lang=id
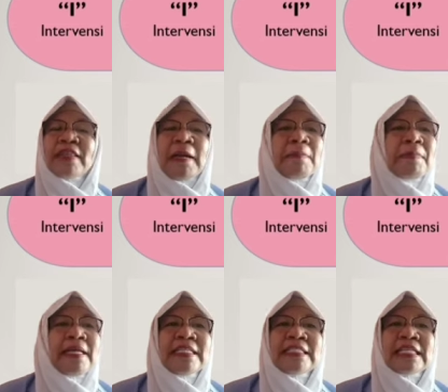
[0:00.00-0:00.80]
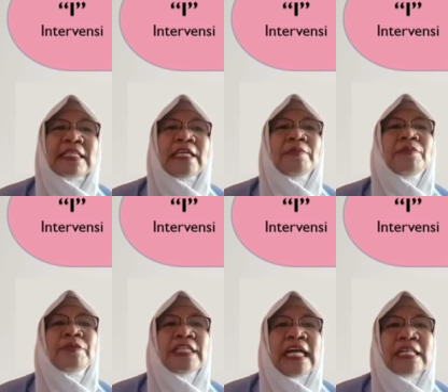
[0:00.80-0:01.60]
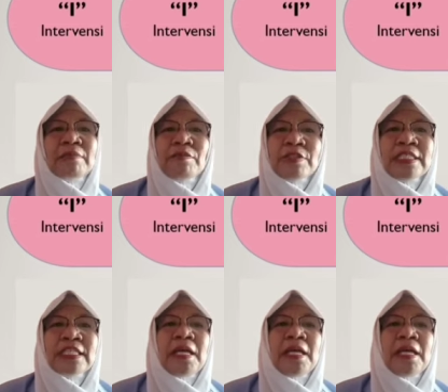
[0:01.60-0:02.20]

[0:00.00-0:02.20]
tanpa disertai bunyi alat musik